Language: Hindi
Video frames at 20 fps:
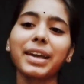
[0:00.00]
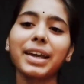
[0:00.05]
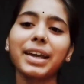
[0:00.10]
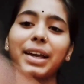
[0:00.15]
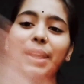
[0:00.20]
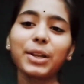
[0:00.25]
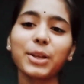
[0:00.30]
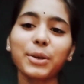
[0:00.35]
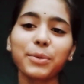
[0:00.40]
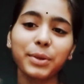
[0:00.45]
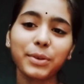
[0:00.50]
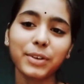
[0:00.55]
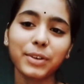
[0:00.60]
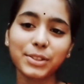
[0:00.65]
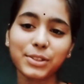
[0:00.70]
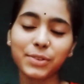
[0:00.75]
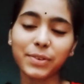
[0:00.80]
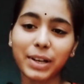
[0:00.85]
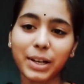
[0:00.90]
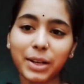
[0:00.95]
हेलो एवरीवन
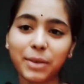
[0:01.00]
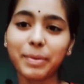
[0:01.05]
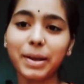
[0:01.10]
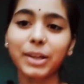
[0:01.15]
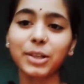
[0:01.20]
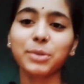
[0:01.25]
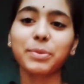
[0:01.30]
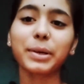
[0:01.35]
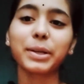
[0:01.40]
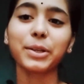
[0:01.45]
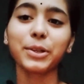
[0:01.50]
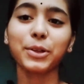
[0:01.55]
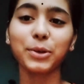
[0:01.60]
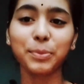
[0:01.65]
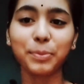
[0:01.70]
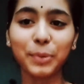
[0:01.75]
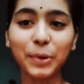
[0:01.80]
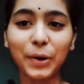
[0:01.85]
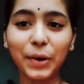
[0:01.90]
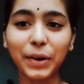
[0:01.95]
से वेलकम बैक टू माई न्यू
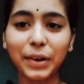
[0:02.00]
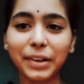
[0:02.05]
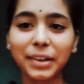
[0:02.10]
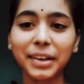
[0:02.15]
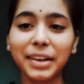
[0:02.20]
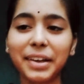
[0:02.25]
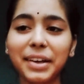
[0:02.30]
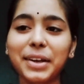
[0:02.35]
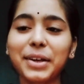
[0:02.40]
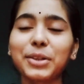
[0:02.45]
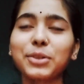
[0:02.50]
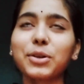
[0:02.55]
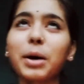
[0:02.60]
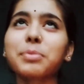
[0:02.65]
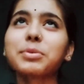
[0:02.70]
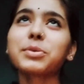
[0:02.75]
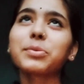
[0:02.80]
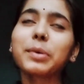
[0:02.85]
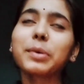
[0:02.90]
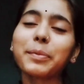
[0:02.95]
ब्लॉग तो आप
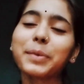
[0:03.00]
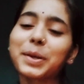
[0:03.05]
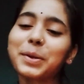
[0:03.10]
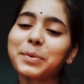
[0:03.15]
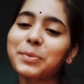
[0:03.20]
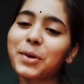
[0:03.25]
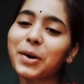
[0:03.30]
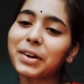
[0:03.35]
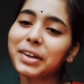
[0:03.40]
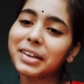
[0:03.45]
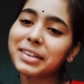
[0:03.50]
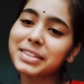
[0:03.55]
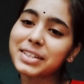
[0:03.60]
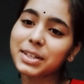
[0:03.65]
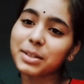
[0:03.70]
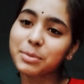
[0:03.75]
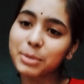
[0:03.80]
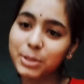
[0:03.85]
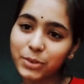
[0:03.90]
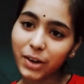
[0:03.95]
सबका मेरे ब्लॉगिंग चैनल
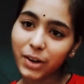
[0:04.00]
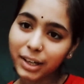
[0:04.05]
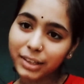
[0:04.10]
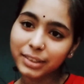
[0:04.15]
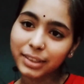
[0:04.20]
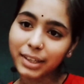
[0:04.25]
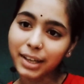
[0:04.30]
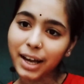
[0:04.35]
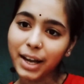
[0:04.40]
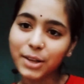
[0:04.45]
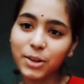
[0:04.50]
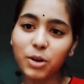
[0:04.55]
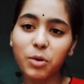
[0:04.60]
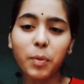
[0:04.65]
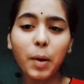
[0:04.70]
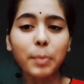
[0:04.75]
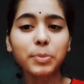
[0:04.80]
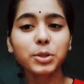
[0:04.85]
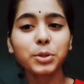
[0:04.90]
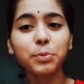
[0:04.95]
में स्वागत है आई होप
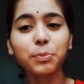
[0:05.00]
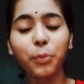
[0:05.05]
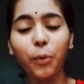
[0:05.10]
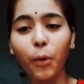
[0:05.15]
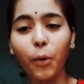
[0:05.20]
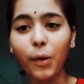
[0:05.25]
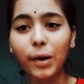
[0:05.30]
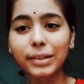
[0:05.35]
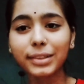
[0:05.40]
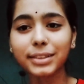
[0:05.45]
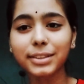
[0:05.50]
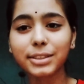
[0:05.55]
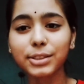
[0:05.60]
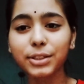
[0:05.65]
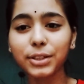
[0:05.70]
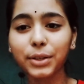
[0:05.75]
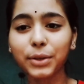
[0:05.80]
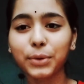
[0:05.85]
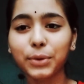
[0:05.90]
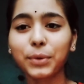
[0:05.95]
आपसे बहुत अच्छे
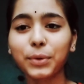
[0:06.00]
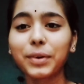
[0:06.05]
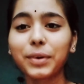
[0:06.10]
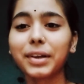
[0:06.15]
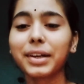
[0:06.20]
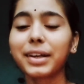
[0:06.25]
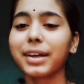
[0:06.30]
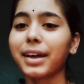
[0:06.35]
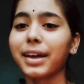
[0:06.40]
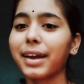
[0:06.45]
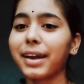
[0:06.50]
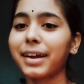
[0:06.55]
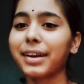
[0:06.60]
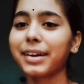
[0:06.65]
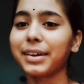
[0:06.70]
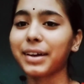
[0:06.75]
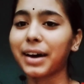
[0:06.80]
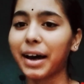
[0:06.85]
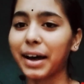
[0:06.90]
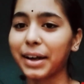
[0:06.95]
हो एंड
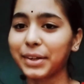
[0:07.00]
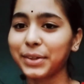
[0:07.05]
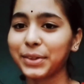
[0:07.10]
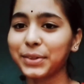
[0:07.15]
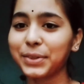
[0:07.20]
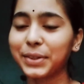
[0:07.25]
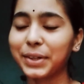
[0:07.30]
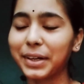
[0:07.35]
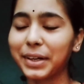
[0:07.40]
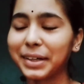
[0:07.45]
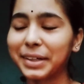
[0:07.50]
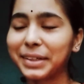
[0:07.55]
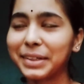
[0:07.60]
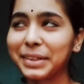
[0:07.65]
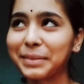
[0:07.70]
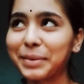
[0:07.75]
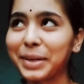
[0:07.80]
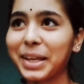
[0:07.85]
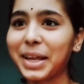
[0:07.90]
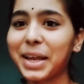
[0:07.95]
आई
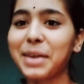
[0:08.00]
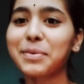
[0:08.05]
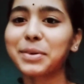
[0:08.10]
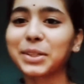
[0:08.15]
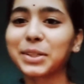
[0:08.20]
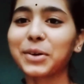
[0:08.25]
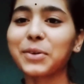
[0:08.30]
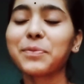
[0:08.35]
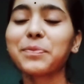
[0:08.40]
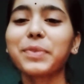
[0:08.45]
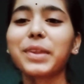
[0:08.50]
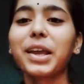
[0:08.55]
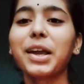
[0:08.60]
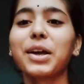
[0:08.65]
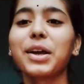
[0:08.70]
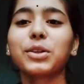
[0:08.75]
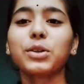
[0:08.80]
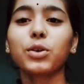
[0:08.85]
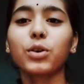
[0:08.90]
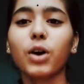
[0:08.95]
मैं क्या ही बताऊँ
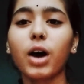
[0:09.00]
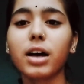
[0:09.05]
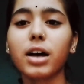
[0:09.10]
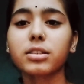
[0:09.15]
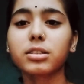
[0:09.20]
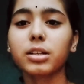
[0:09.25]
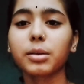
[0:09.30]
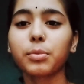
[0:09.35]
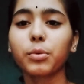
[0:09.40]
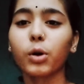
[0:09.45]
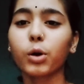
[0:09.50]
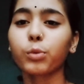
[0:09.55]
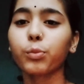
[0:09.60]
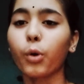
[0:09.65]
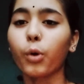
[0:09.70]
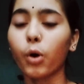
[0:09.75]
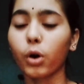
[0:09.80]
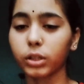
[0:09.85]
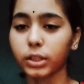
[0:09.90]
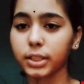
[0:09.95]
तो आज का ब्लॉग
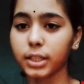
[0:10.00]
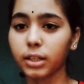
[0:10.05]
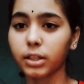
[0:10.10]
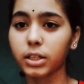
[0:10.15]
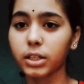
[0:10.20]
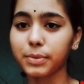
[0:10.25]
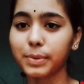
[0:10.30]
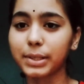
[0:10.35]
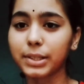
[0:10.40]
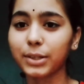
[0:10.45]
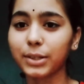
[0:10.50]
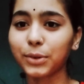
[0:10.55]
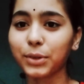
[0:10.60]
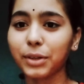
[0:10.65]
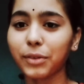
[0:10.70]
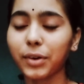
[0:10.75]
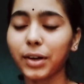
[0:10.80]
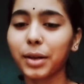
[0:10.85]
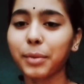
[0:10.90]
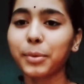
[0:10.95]
बहुत ज़्यादा स्पेशल होने
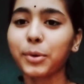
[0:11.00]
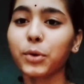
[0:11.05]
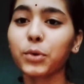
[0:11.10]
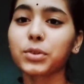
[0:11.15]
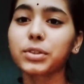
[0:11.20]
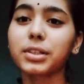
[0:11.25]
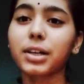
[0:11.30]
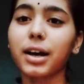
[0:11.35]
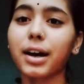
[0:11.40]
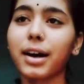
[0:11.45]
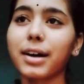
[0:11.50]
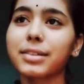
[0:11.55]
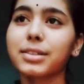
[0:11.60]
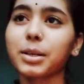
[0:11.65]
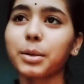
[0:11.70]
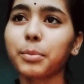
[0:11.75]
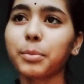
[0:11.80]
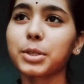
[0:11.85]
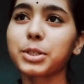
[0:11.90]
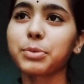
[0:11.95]
वाला है बिकॉज आज
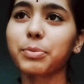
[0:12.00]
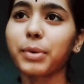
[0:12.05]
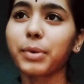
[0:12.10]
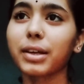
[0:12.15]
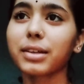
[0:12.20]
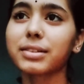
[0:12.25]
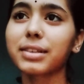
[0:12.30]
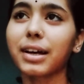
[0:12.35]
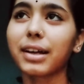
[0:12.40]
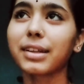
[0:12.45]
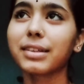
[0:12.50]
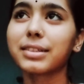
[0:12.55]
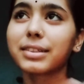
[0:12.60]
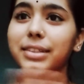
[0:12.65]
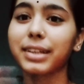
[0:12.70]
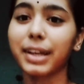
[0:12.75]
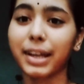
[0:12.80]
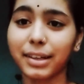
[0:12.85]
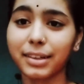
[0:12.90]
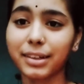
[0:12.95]
हम इसमें सारी चीज़ें
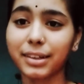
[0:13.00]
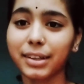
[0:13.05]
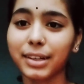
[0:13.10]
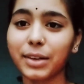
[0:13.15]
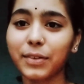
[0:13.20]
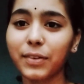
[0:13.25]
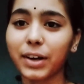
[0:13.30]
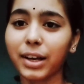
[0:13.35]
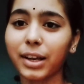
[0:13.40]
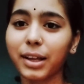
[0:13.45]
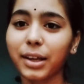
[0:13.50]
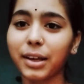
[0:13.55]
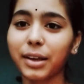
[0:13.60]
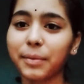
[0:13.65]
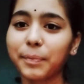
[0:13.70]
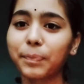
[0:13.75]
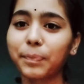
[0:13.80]
ऐड करने वाले हैं